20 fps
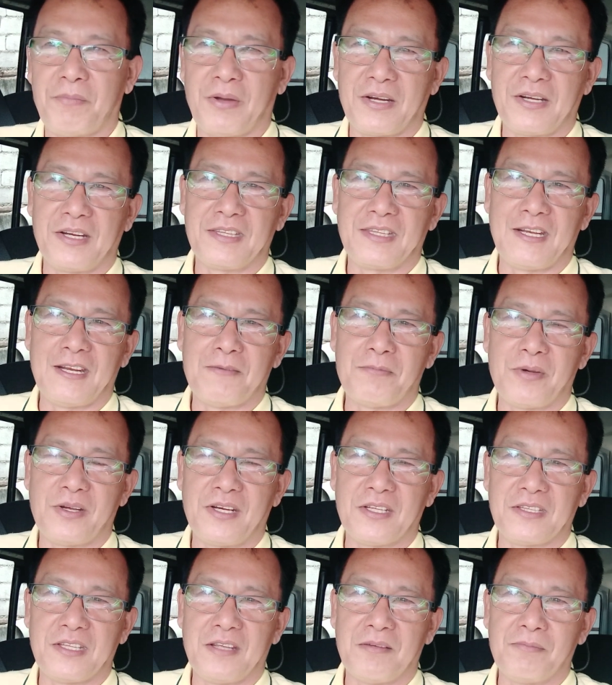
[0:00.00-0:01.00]
pagdating na
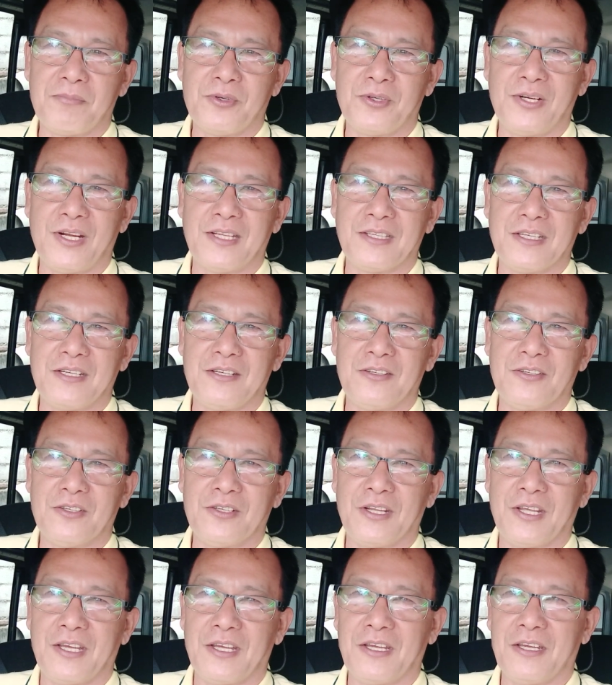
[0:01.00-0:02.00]
pagdating po natin
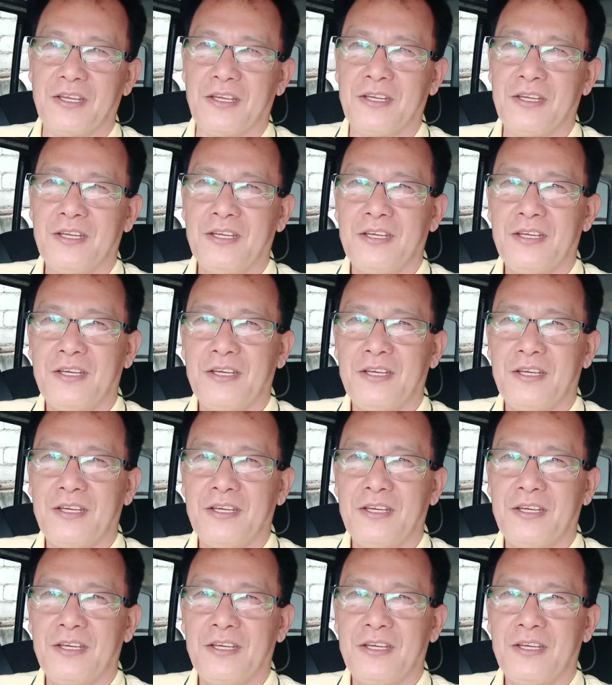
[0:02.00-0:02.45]
doon eh